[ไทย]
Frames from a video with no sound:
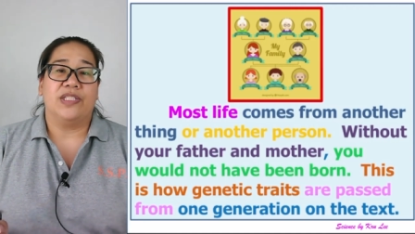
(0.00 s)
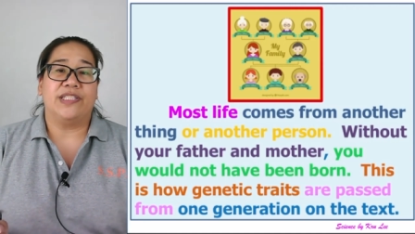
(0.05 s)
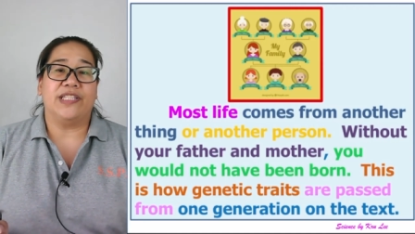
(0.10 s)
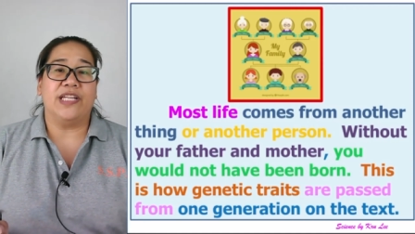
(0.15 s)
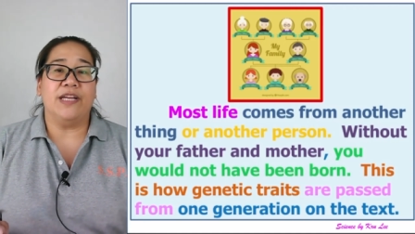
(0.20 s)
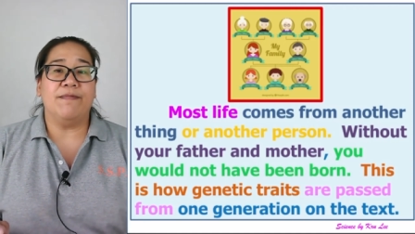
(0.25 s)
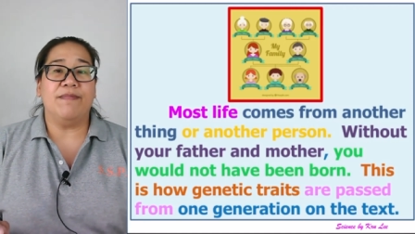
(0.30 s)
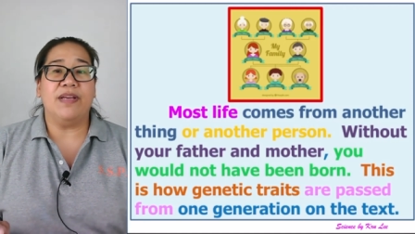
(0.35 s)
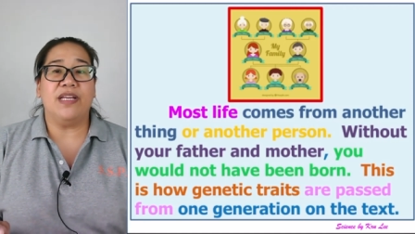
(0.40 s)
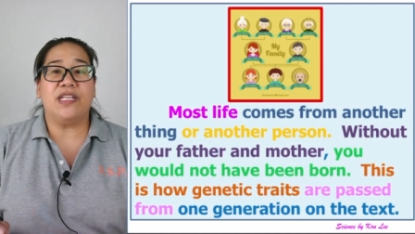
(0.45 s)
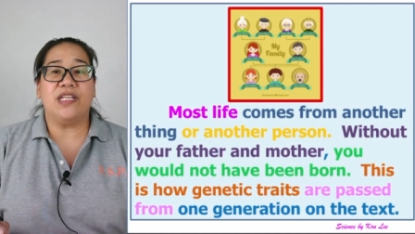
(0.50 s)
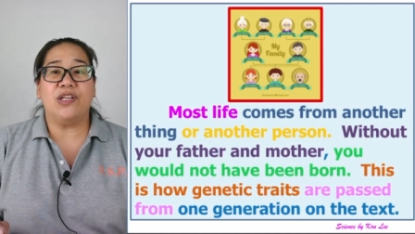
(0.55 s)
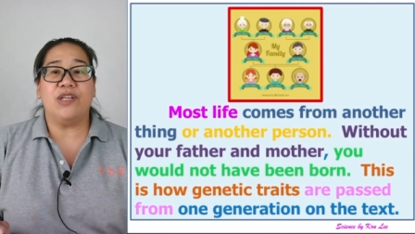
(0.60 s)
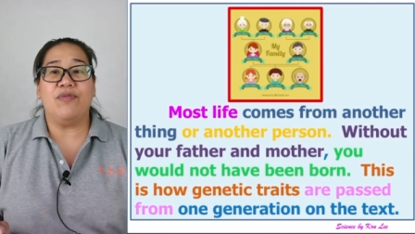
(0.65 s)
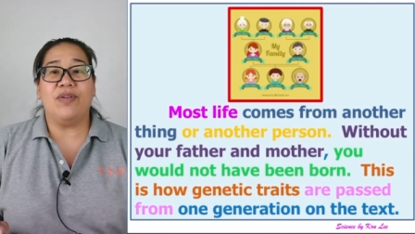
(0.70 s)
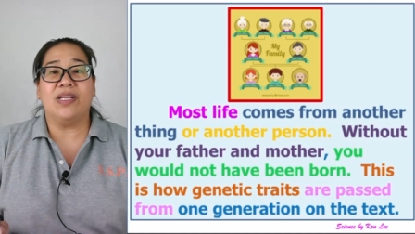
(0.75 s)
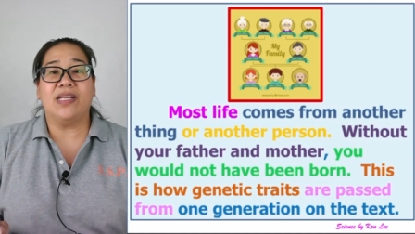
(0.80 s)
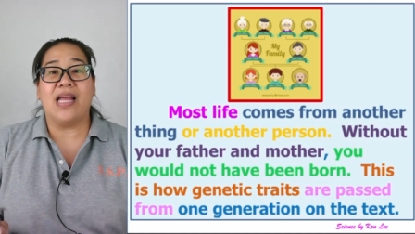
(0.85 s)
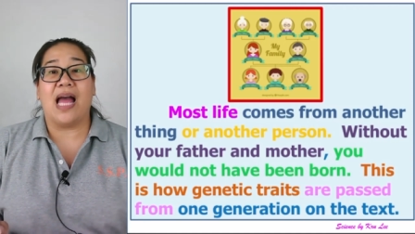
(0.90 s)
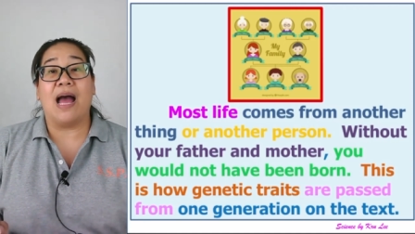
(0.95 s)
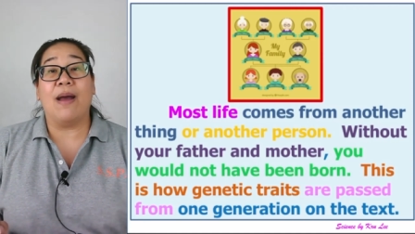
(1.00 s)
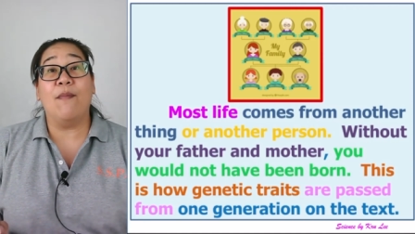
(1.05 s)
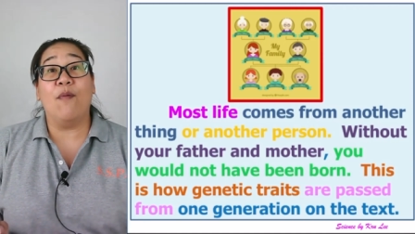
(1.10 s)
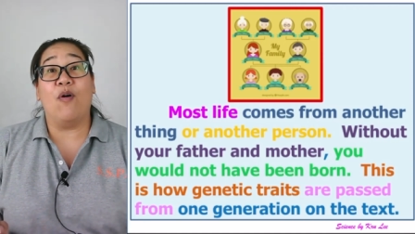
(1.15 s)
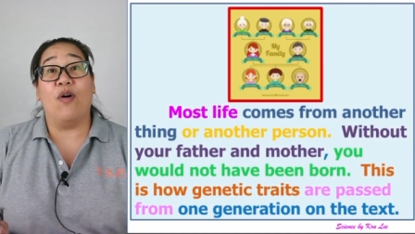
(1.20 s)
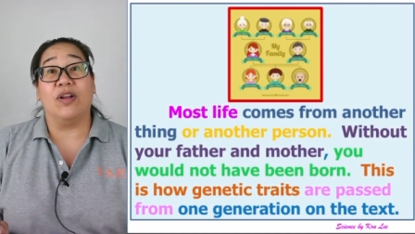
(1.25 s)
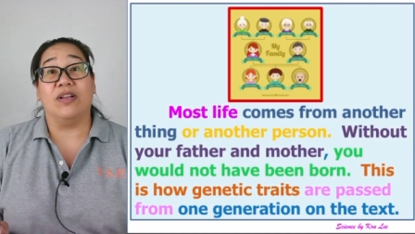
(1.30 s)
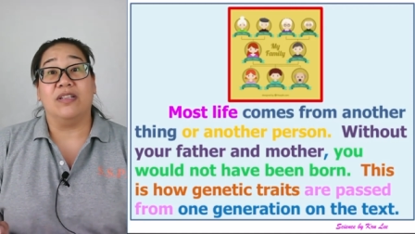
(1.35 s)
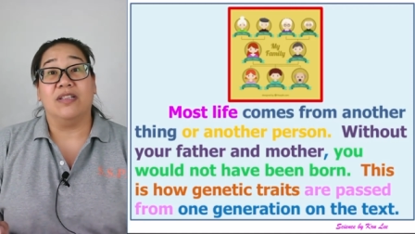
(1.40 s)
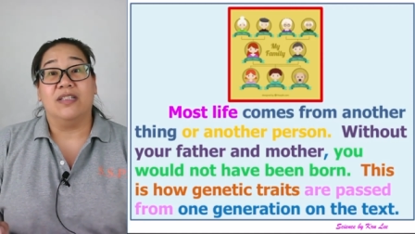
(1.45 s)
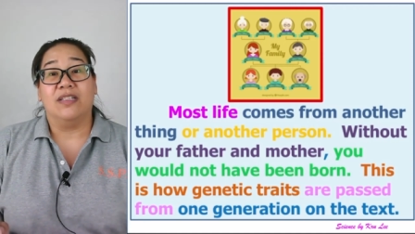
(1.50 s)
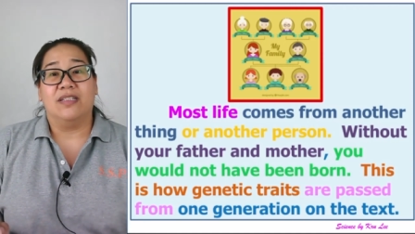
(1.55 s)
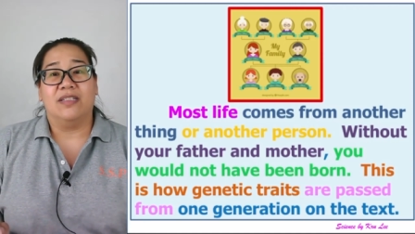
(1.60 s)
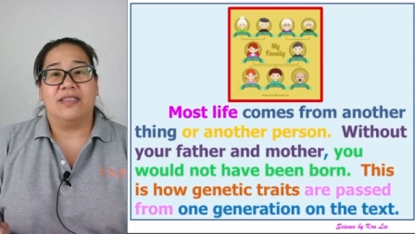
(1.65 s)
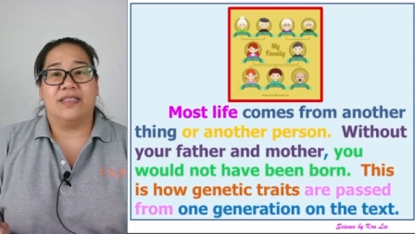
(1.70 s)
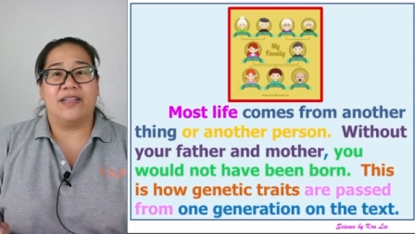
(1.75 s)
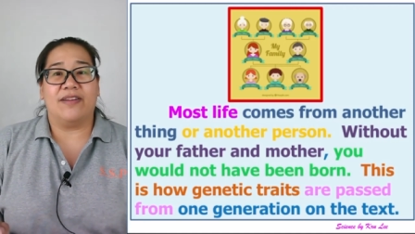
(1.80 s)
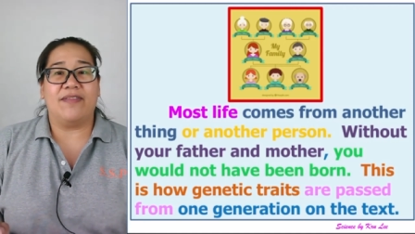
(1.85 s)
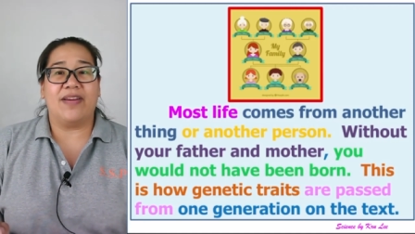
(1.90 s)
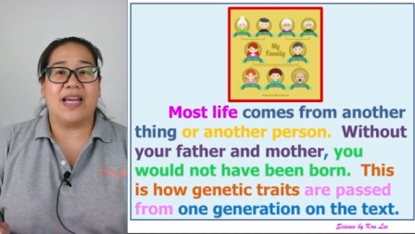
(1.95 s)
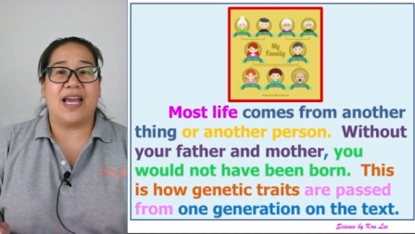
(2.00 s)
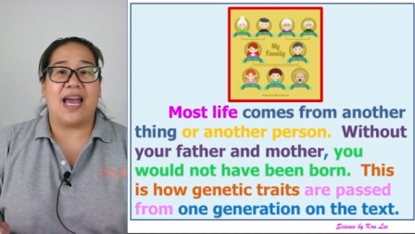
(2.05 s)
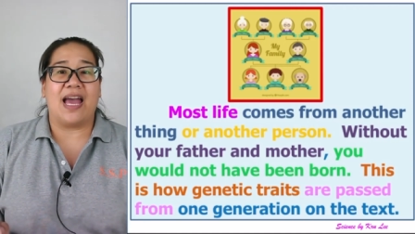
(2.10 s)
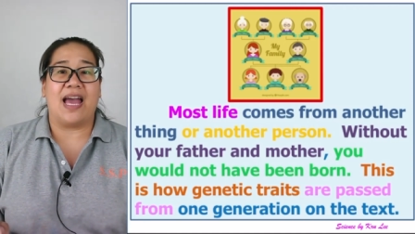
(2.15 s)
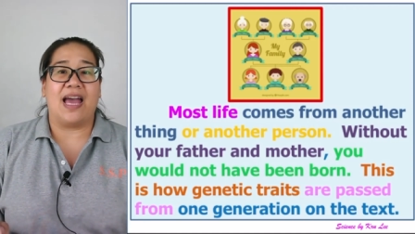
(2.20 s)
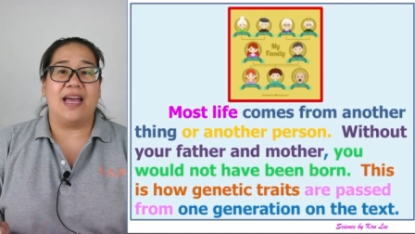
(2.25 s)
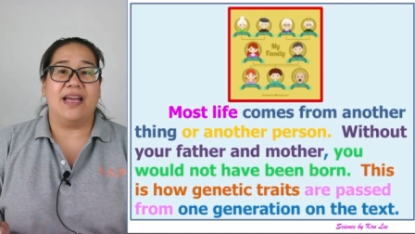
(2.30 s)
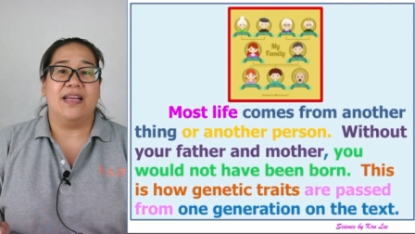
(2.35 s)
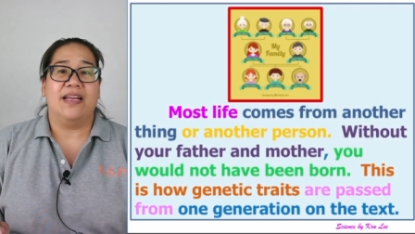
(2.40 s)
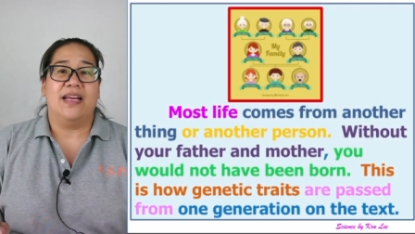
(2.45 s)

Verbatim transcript: สิ่งมีชีวิตทั้งหมดใช่ไหมคะ